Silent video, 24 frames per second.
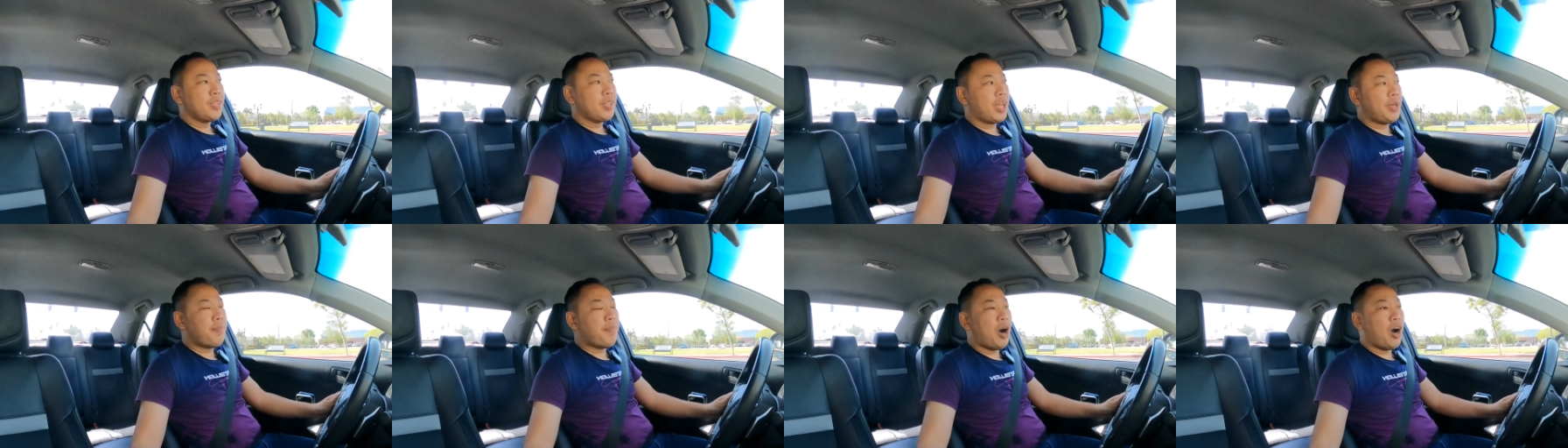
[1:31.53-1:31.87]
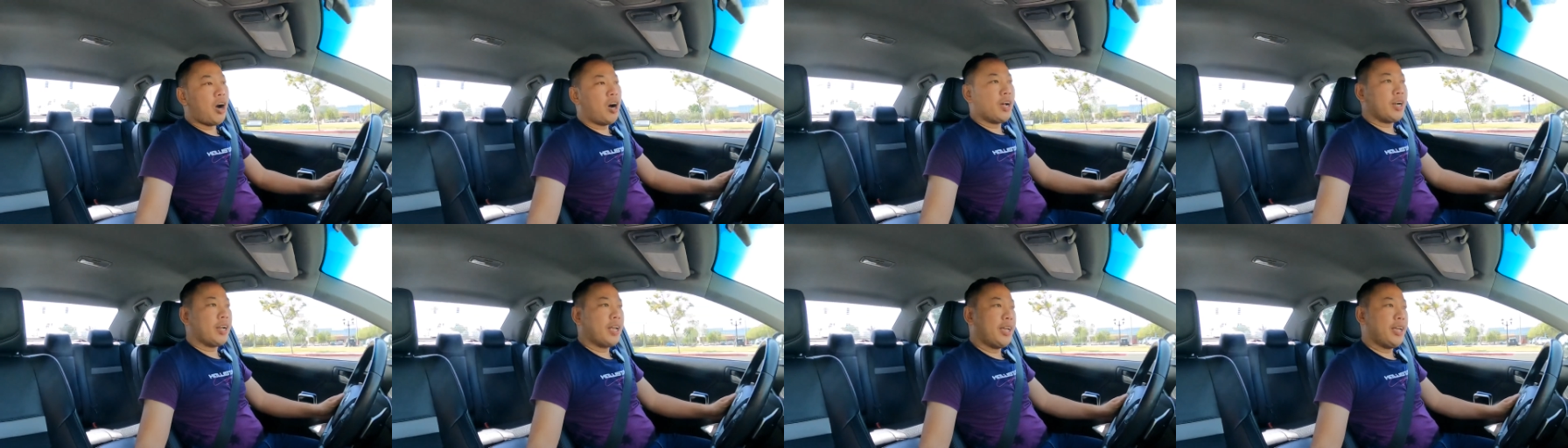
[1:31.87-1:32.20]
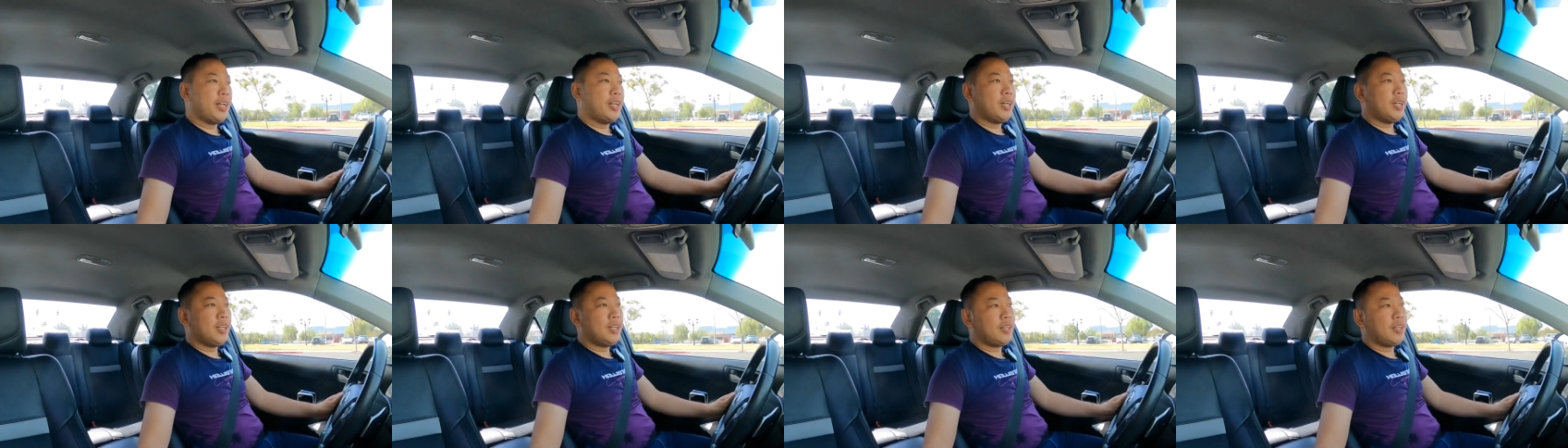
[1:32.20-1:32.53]
cái bò
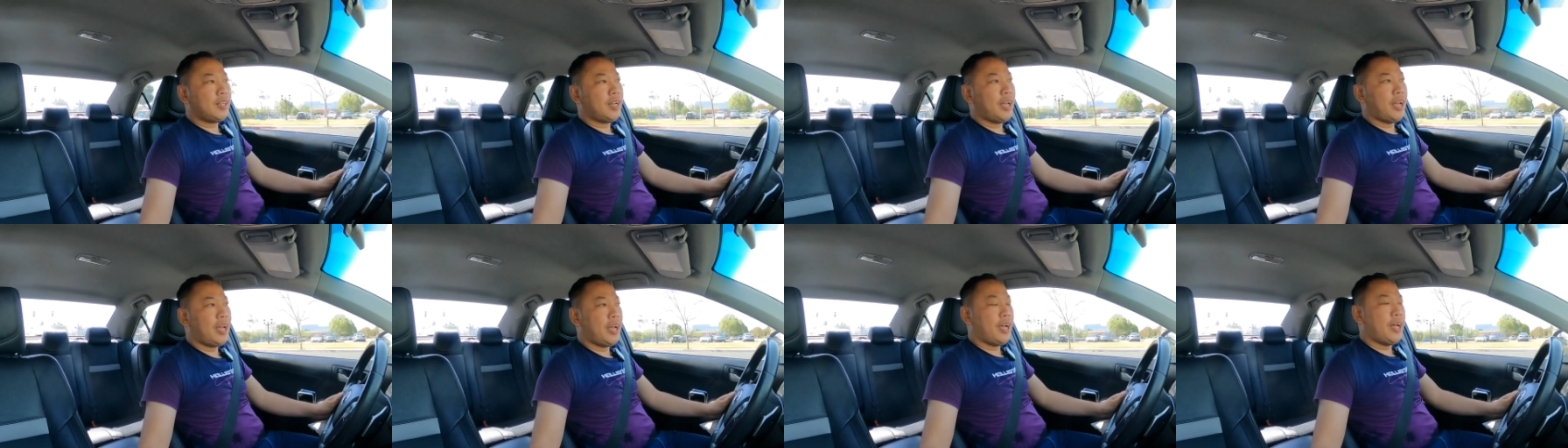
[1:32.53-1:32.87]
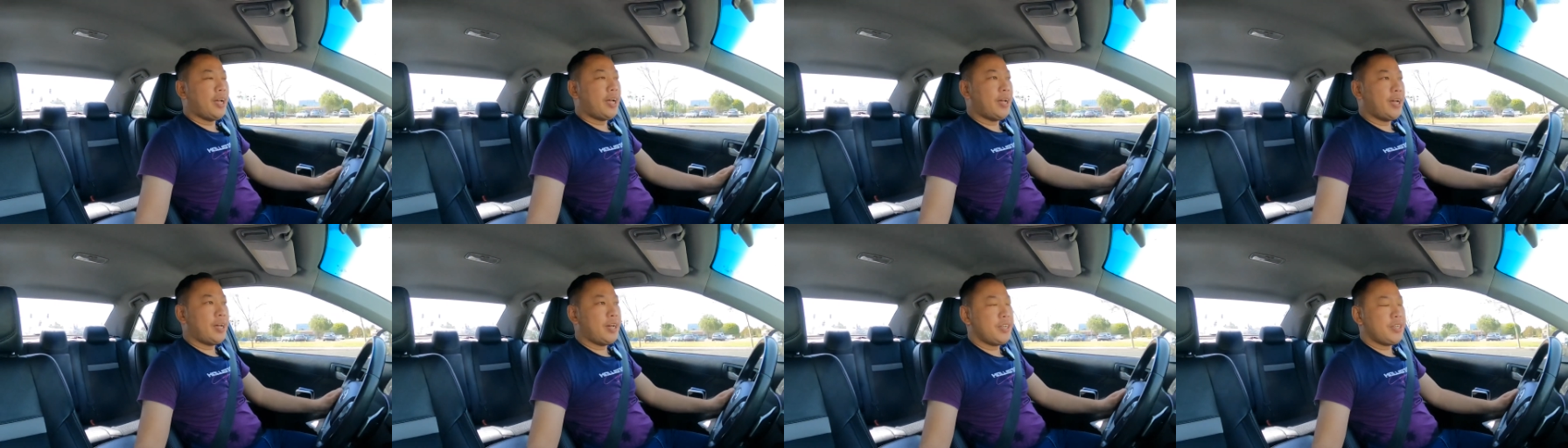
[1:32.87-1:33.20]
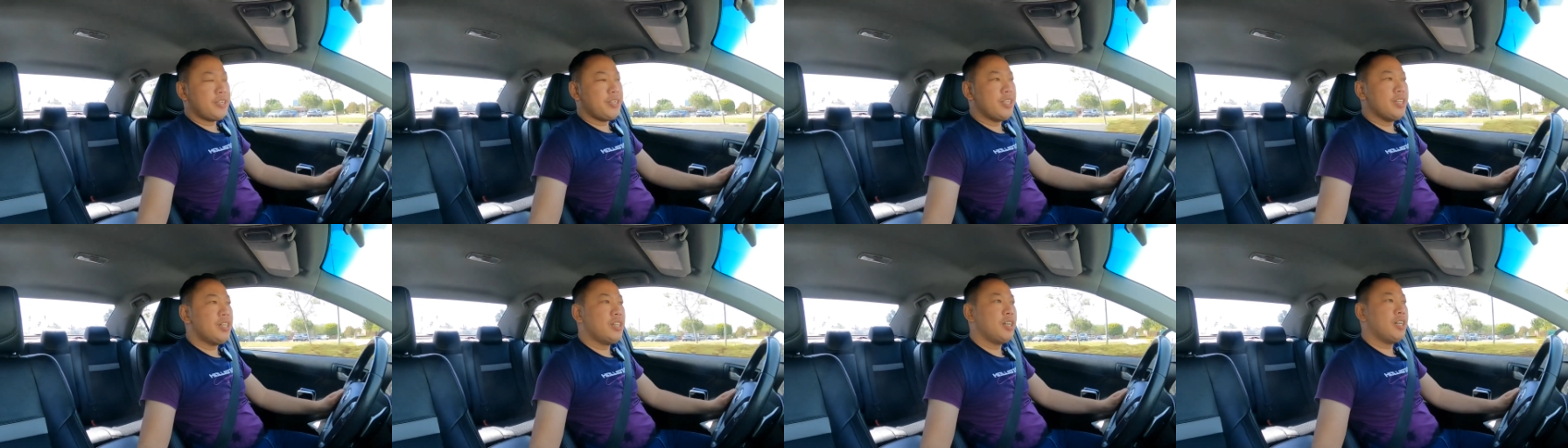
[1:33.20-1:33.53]
này đó là
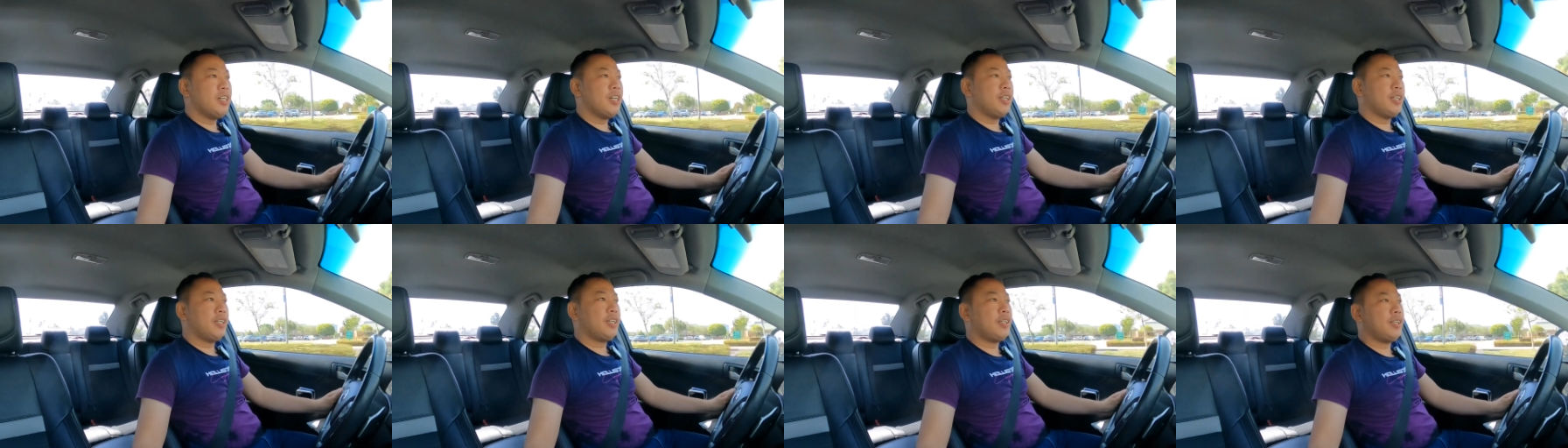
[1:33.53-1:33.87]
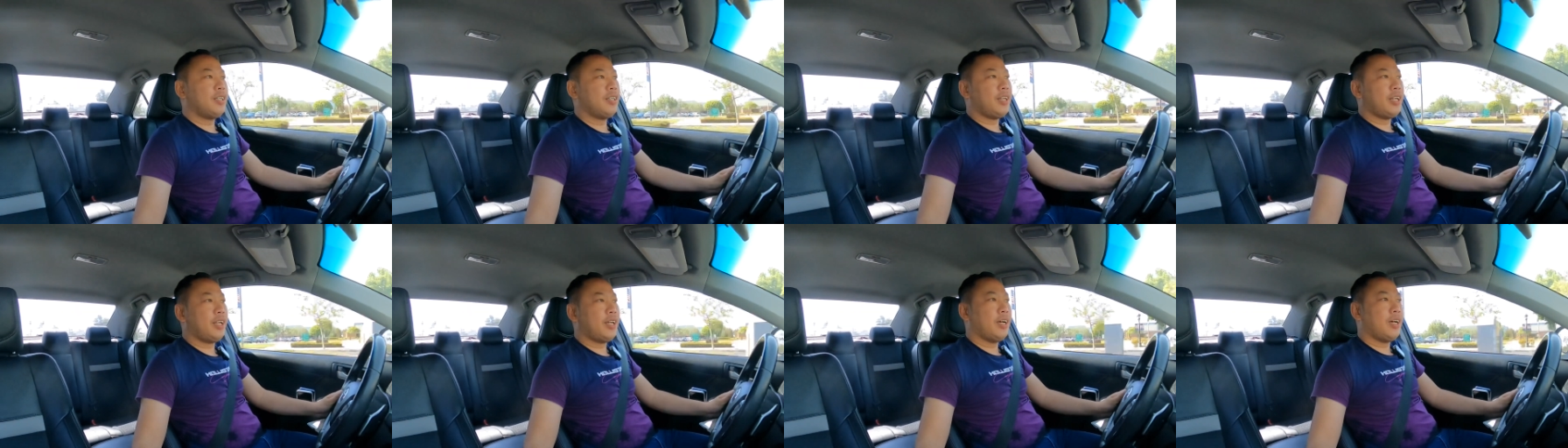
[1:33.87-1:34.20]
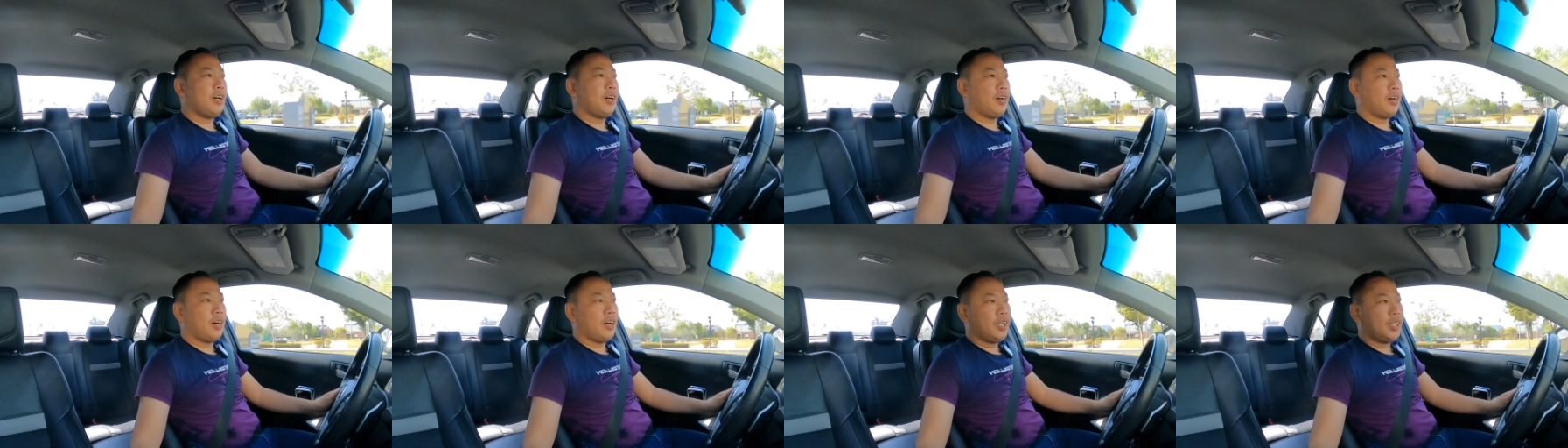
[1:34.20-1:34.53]
hình như á, là
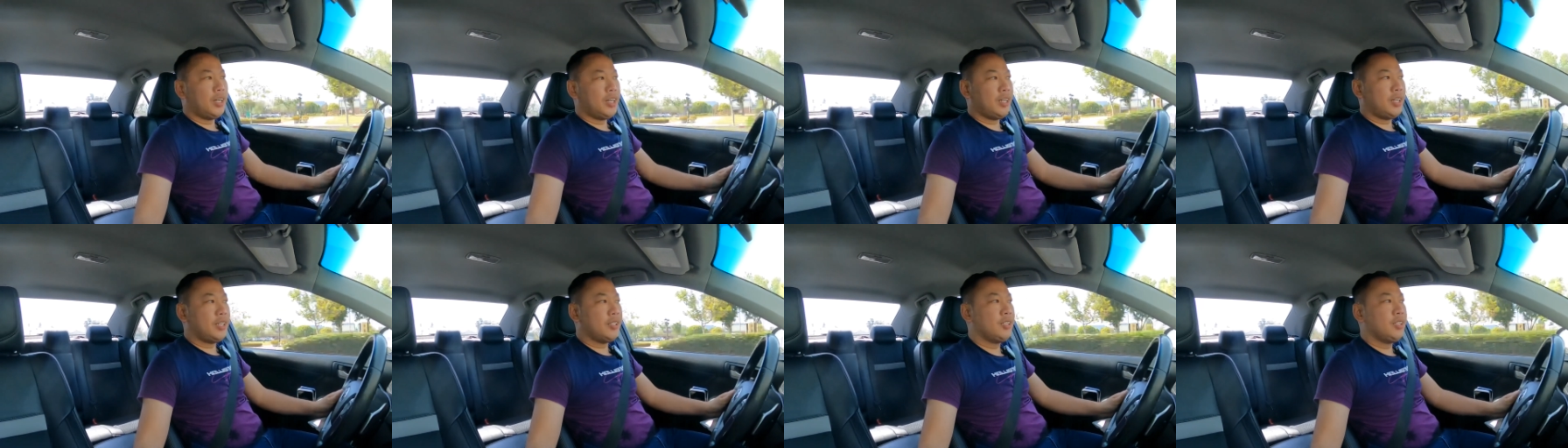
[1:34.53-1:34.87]
họ